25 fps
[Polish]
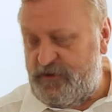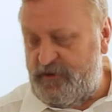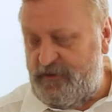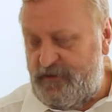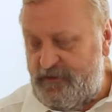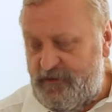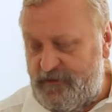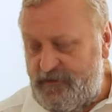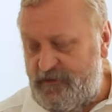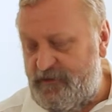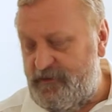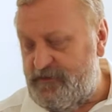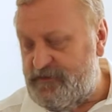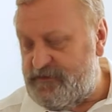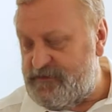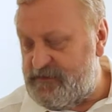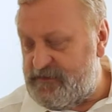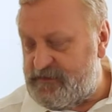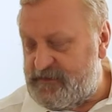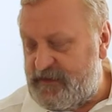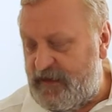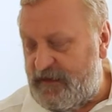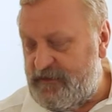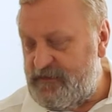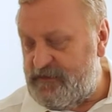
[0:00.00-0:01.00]
i, i, i
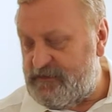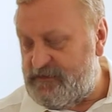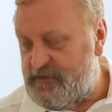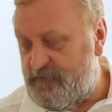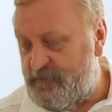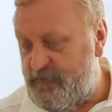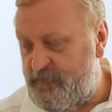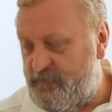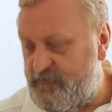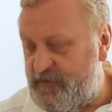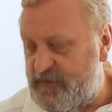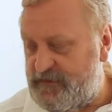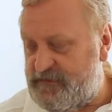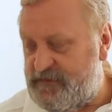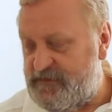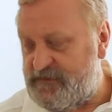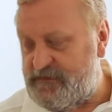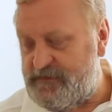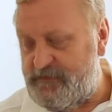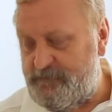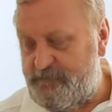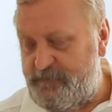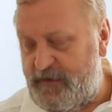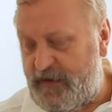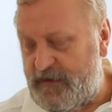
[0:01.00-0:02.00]
zyskanie sobie właśnie
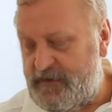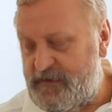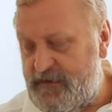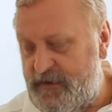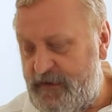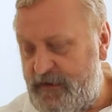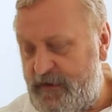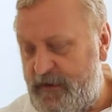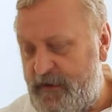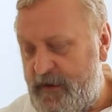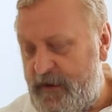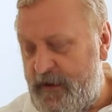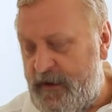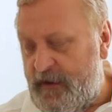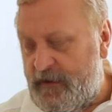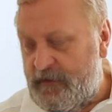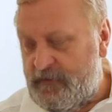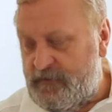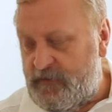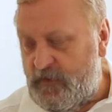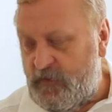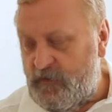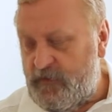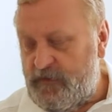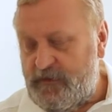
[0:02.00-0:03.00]
sympatii
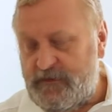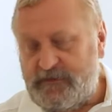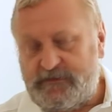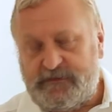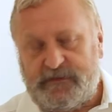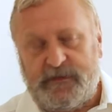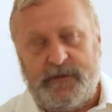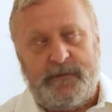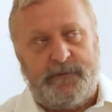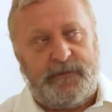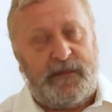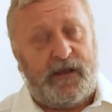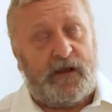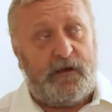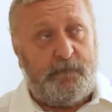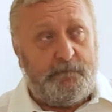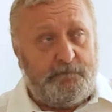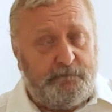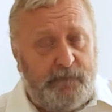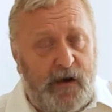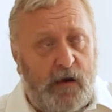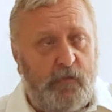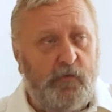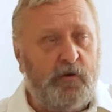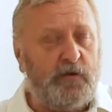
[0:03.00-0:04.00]
to jest tego.
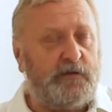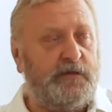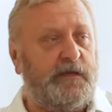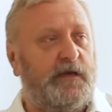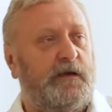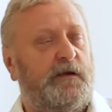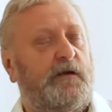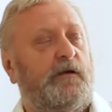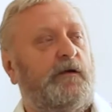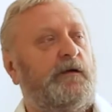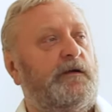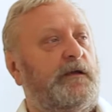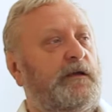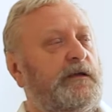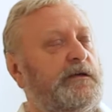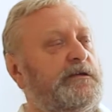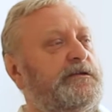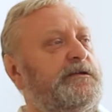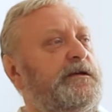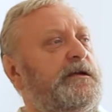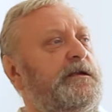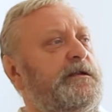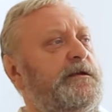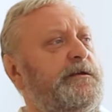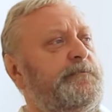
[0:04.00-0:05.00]
Mało tego,
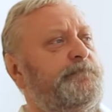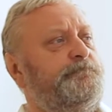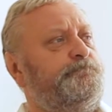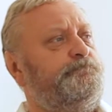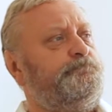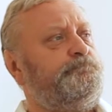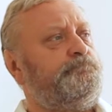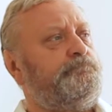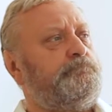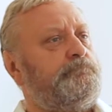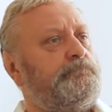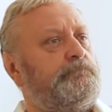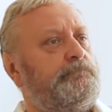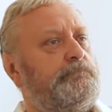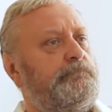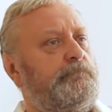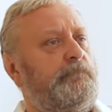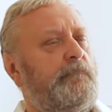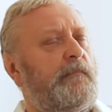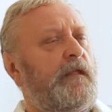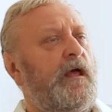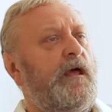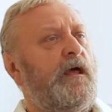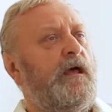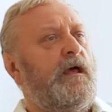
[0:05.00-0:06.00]
jeżeli
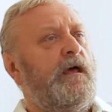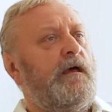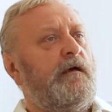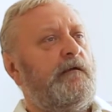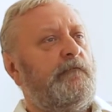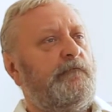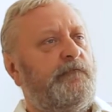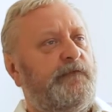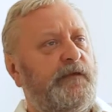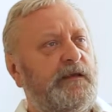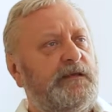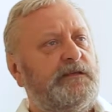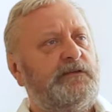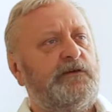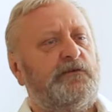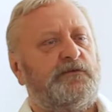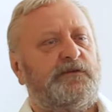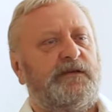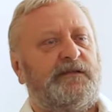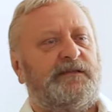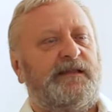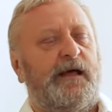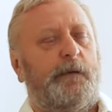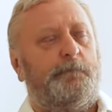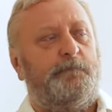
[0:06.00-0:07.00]
widzą,
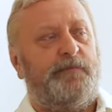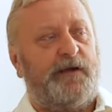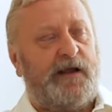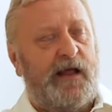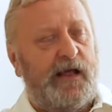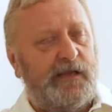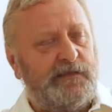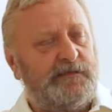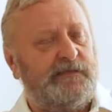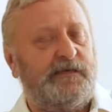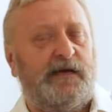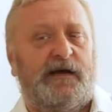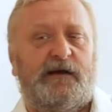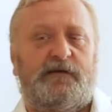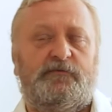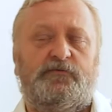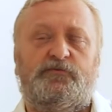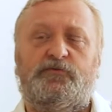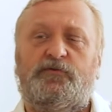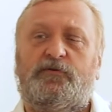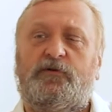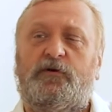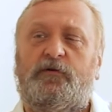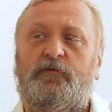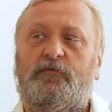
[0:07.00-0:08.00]
że ta praca,
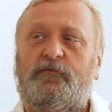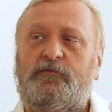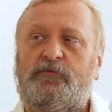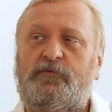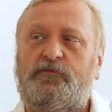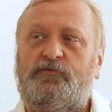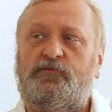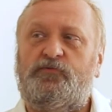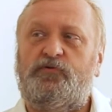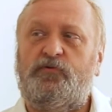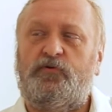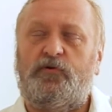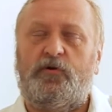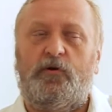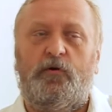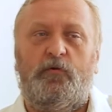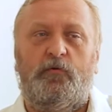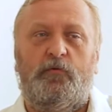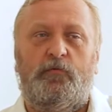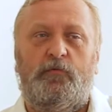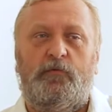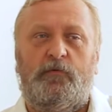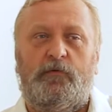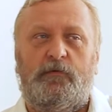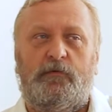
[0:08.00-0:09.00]
którą,
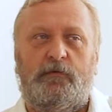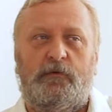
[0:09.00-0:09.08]
którą